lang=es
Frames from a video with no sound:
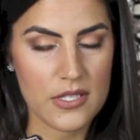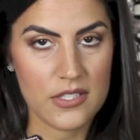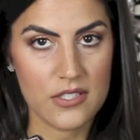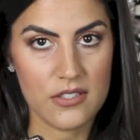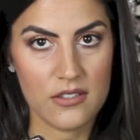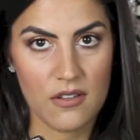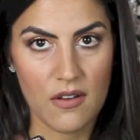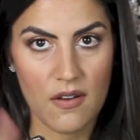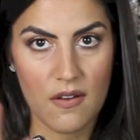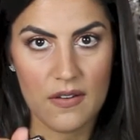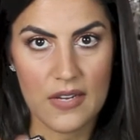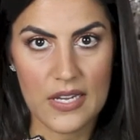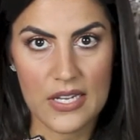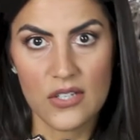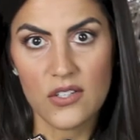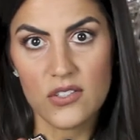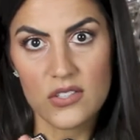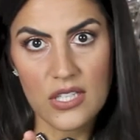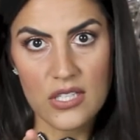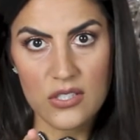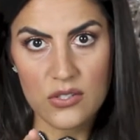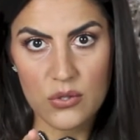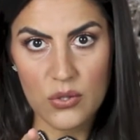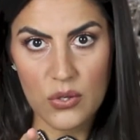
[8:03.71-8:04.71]
si todavía no
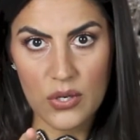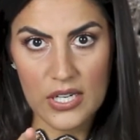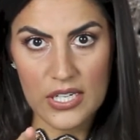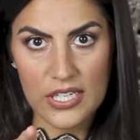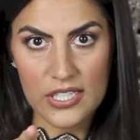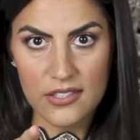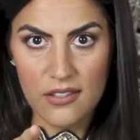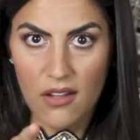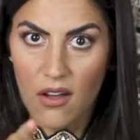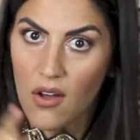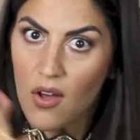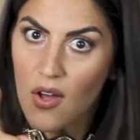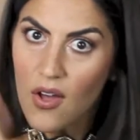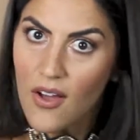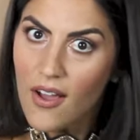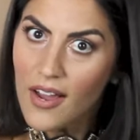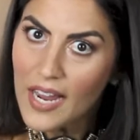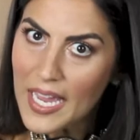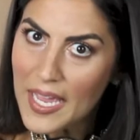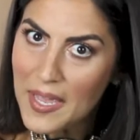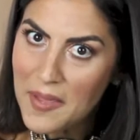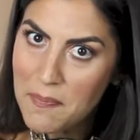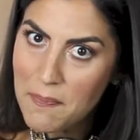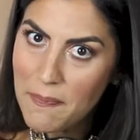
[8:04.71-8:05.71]
te has suscrito.
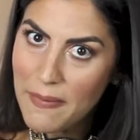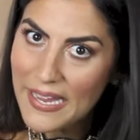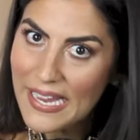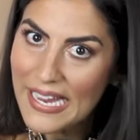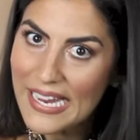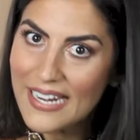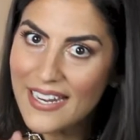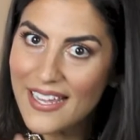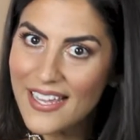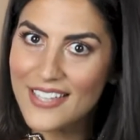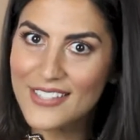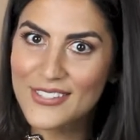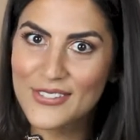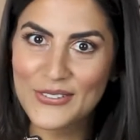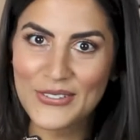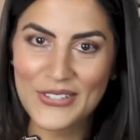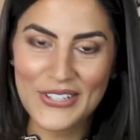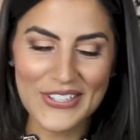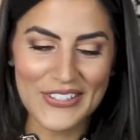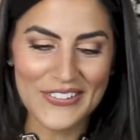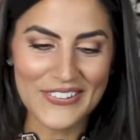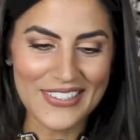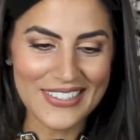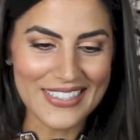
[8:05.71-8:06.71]
¿Qué esperas?
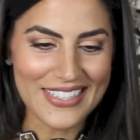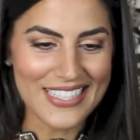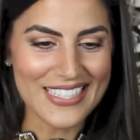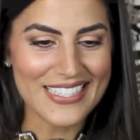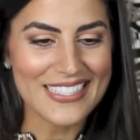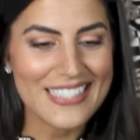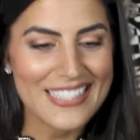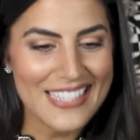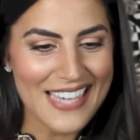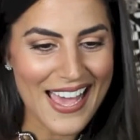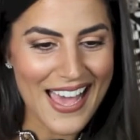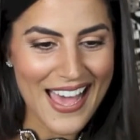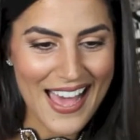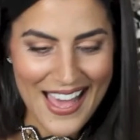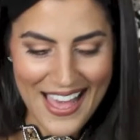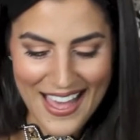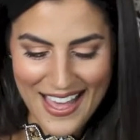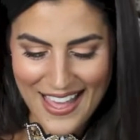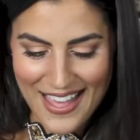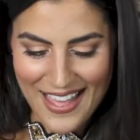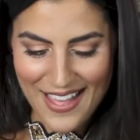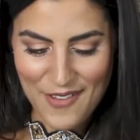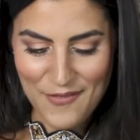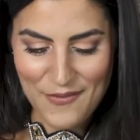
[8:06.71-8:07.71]
Suscríbete
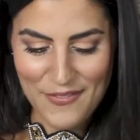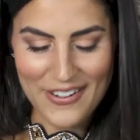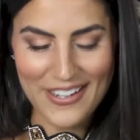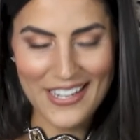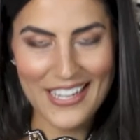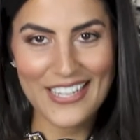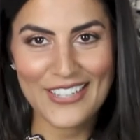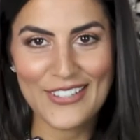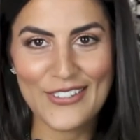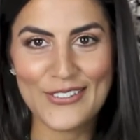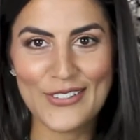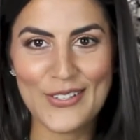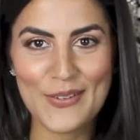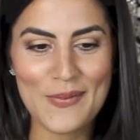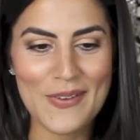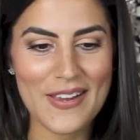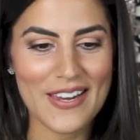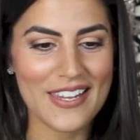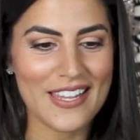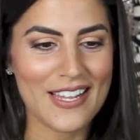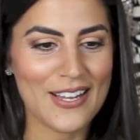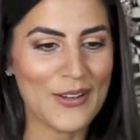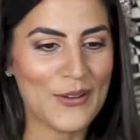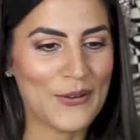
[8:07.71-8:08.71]
ya para que no te
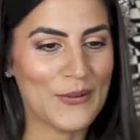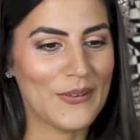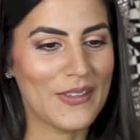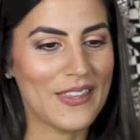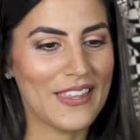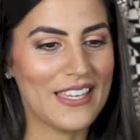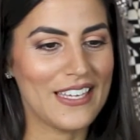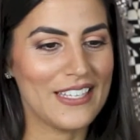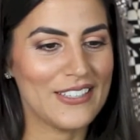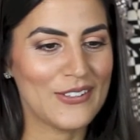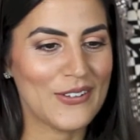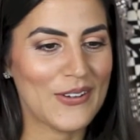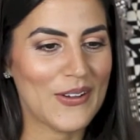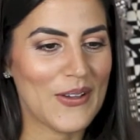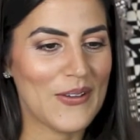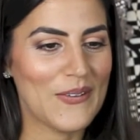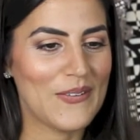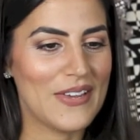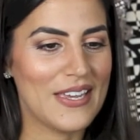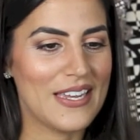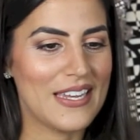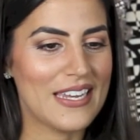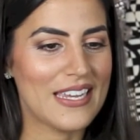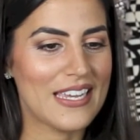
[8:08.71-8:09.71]
pierdas los videitos que
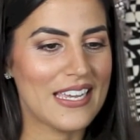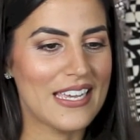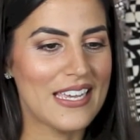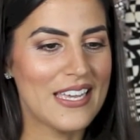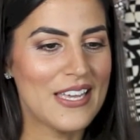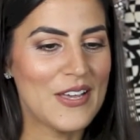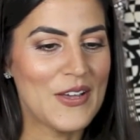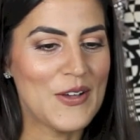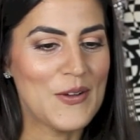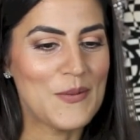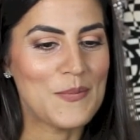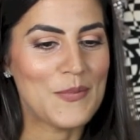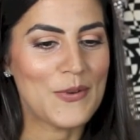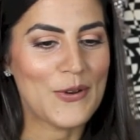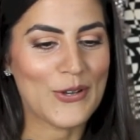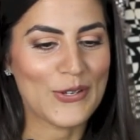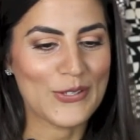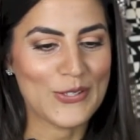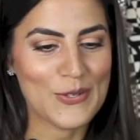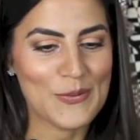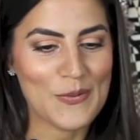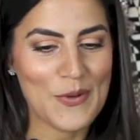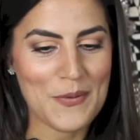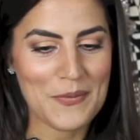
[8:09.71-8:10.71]
vienen
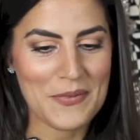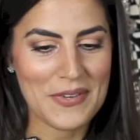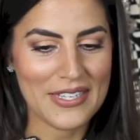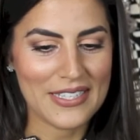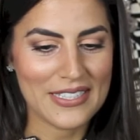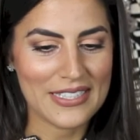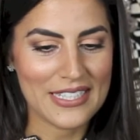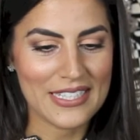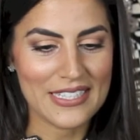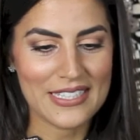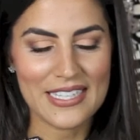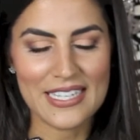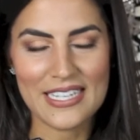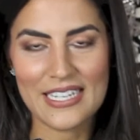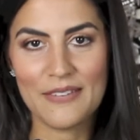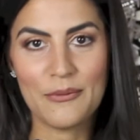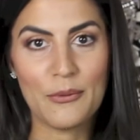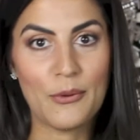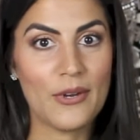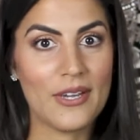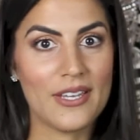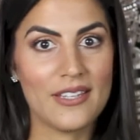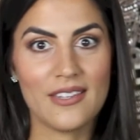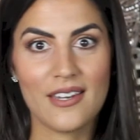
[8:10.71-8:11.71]
próximamente. Les
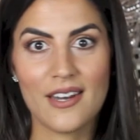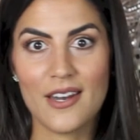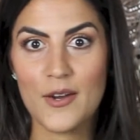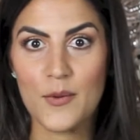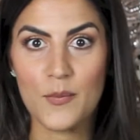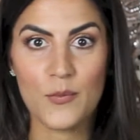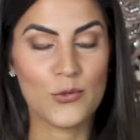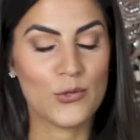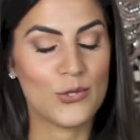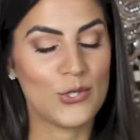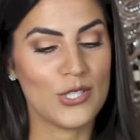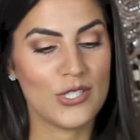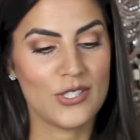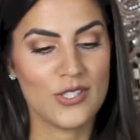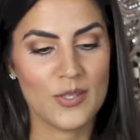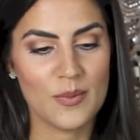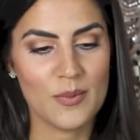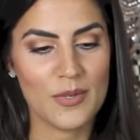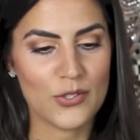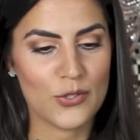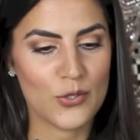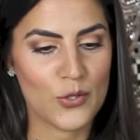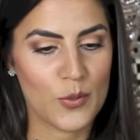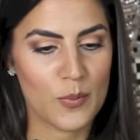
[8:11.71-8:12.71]
voy a traer
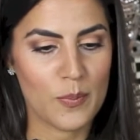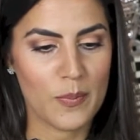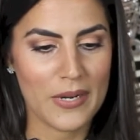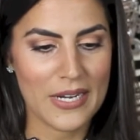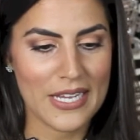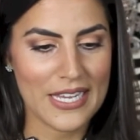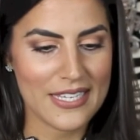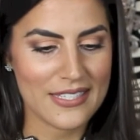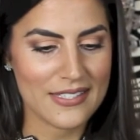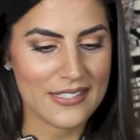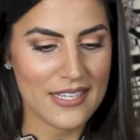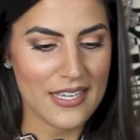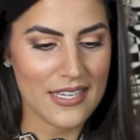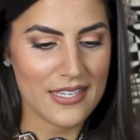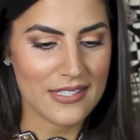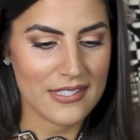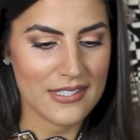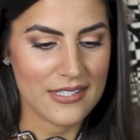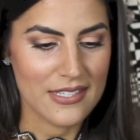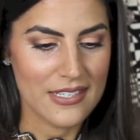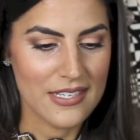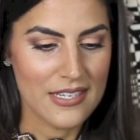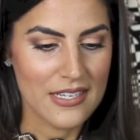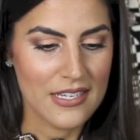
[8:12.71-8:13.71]
muchísimas sorpresas.
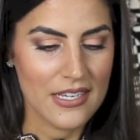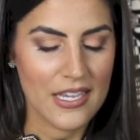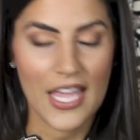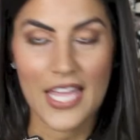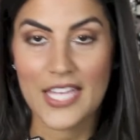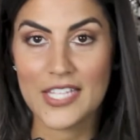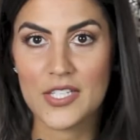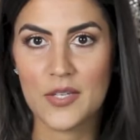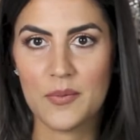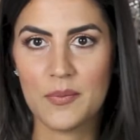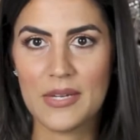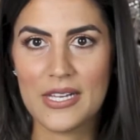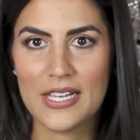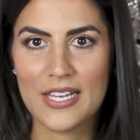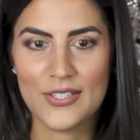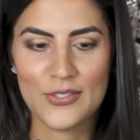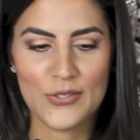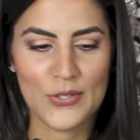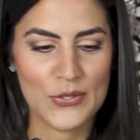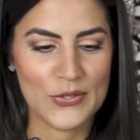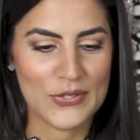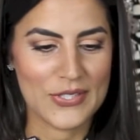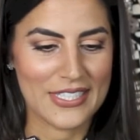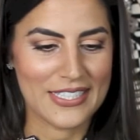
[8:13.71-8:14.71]
Esa es mi
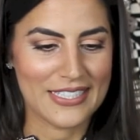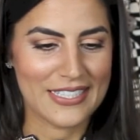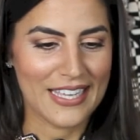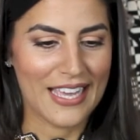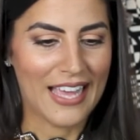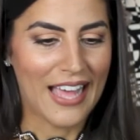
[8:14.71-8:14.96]
cancioncita.